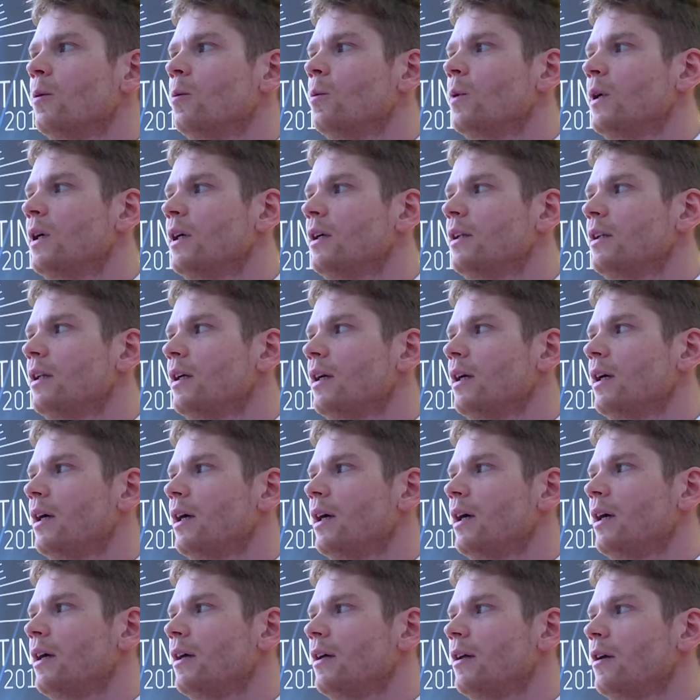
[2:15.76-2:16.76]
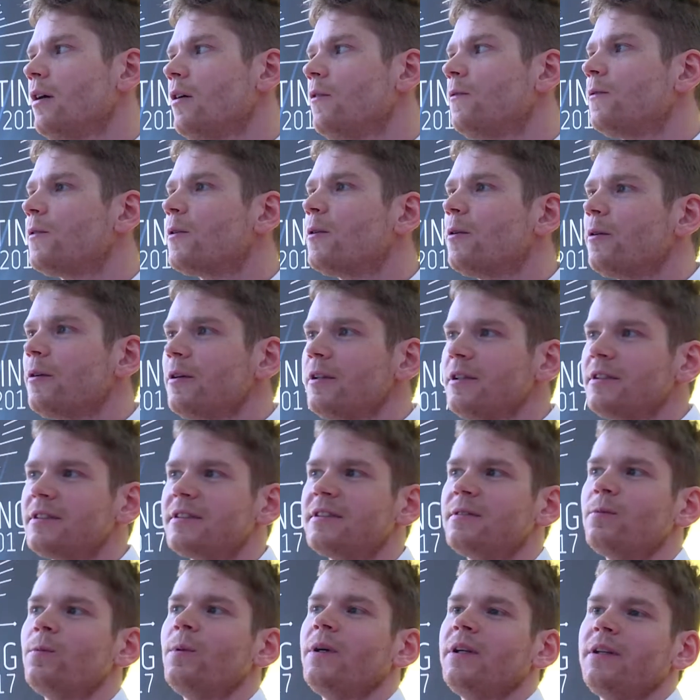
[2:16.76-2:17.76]
和钢琴比赛，培养
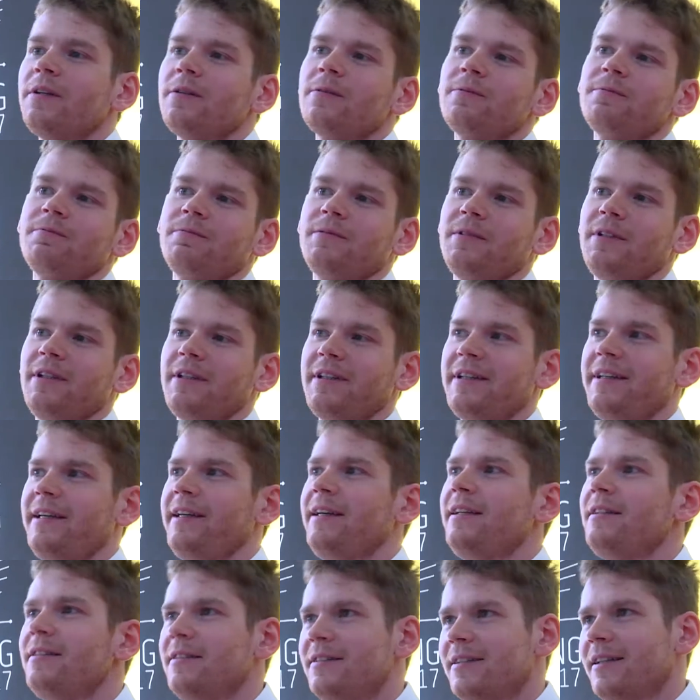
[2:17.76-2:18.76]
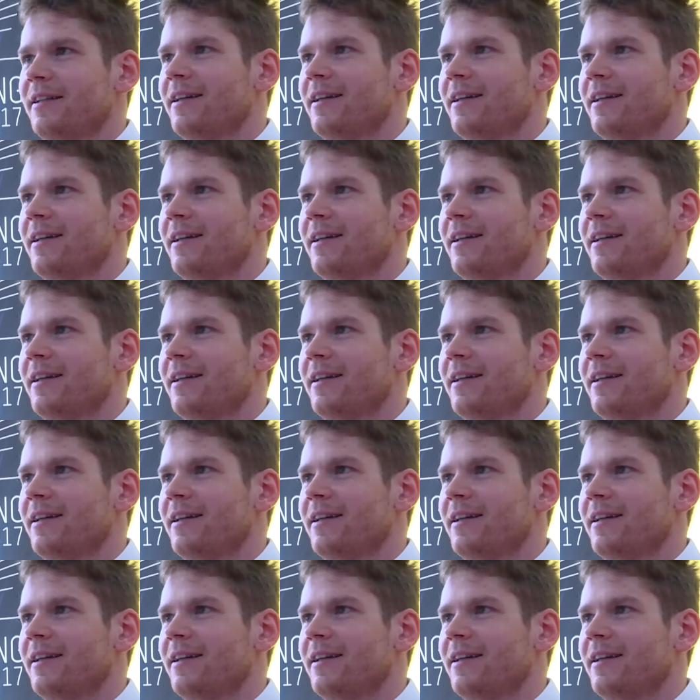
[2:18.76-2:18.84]
爱好音乐的青少年。